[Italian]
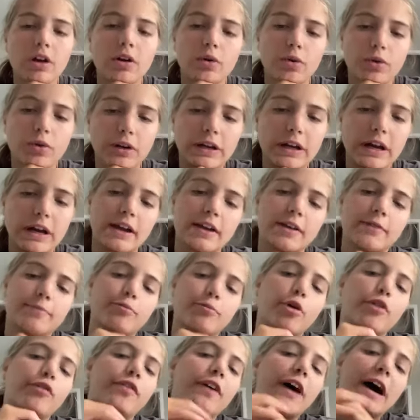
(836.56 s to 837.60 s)
Ok,
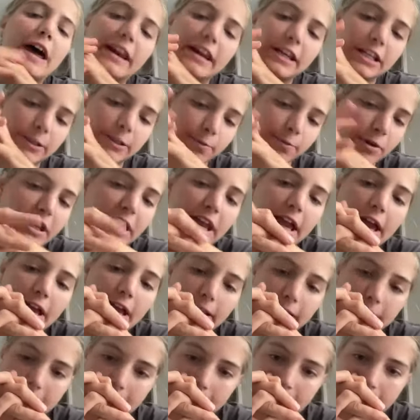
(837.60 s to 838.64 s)
può fare
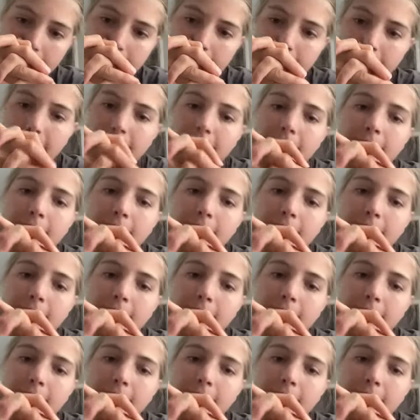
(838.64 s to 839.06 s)
esperienza.